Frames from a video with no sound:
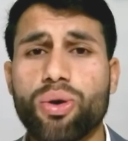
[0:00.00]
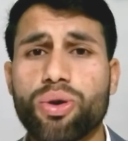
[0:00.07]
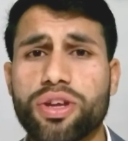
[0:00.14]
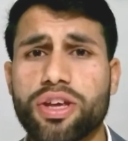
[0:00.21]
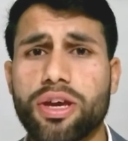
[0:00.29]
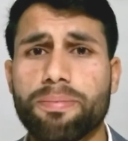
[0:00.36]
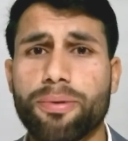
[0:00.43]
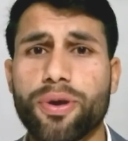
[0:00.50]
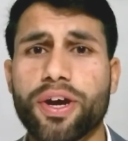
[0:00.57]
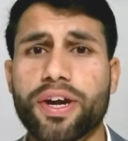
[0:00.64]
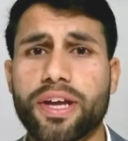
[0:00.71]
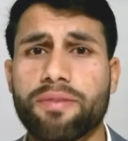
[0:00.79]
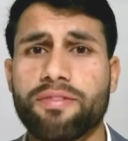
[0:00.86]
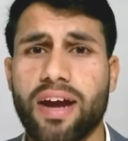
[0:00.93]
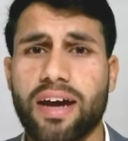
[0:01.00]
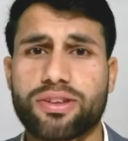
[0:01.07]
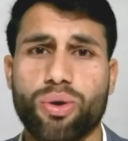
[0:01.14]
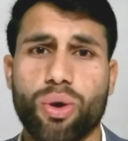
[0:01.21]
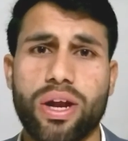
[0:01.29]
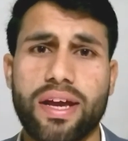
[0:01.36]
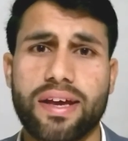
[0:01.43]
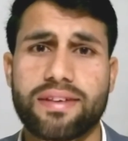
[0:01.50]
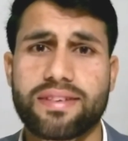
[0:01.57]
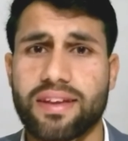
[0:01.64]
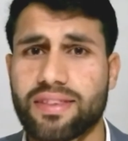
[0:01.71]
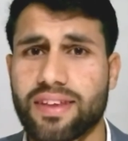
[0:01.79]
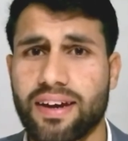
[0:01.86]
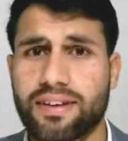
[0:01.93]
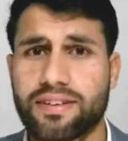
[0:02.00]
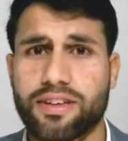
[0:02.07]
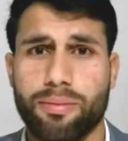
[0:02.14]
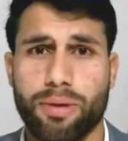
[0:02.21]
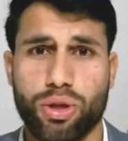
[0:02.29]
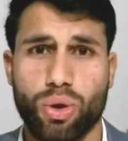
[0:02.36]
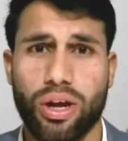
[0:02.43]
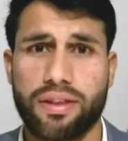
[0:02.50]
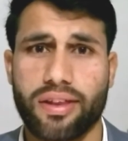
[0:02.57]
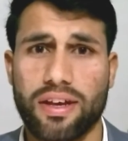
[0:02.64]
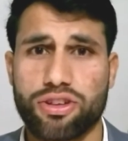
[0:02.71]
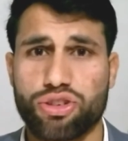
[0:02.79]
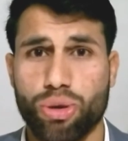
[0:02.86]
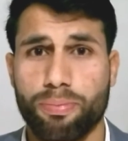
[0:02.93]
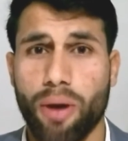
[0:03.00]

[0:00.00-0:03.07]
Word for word: उनकी पूरी टीम विराट कोहली के सत्तर रन की बदौलत एक